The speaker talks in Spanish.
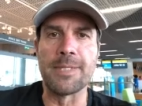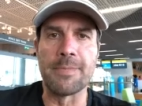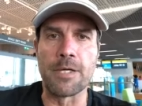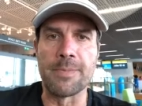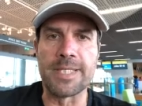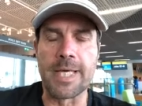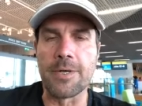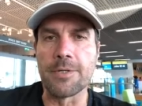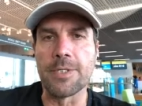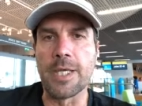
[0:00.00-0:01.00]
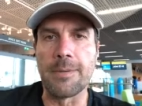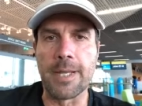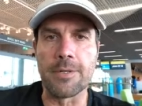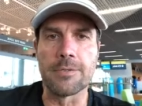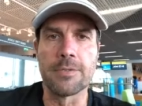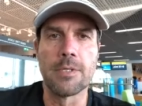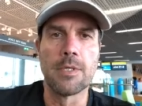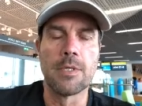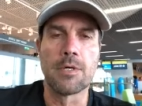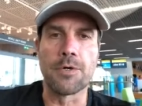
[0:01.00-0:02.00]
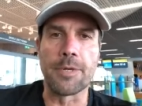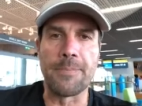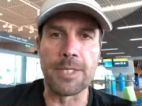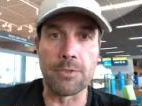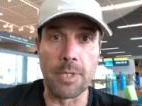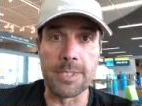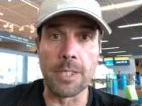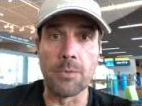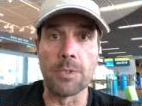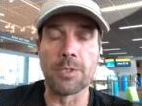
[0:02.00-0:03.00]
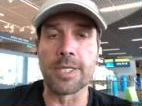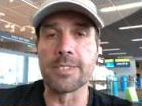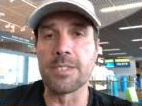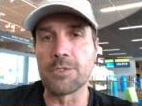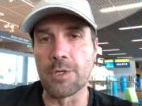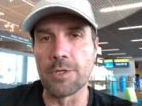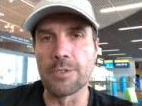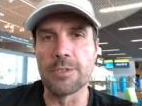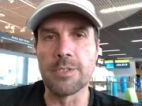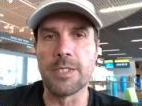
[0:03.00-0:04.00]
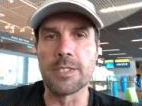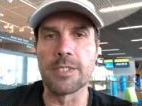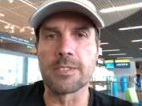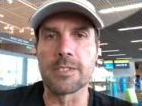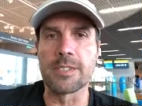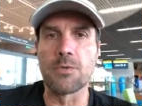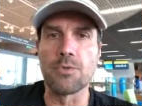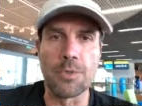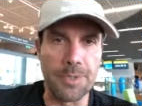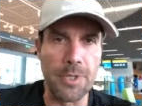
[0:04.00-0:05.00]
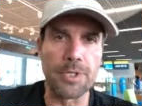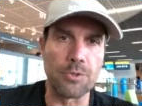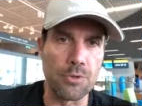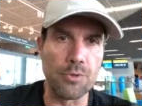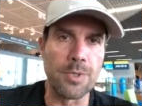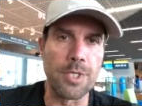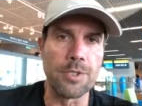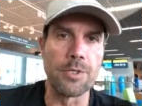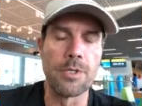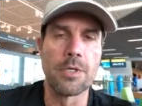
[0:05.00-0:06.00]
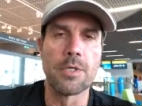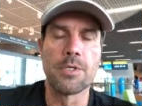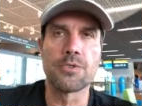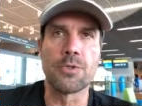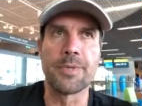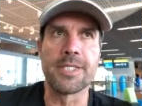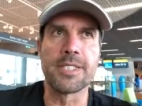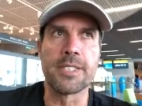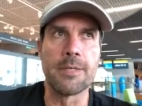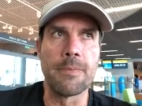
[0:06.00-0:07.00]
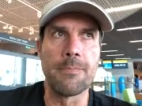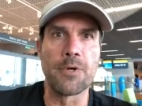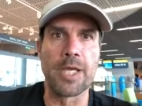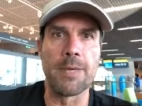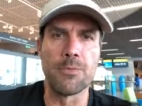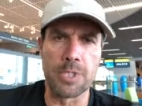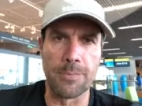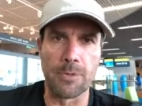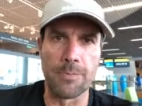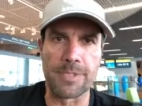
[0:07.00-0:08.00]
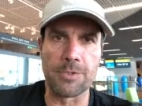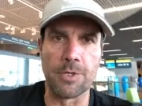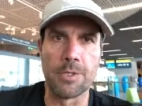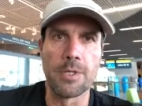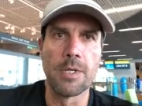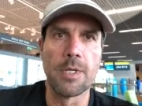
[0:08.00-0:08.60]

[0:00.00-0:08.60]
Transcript: me comentaron y hablaron con respecto al circuito de transición y este es el segundo video que estoy subiendo sobre ese tema porque hay mucha preocupación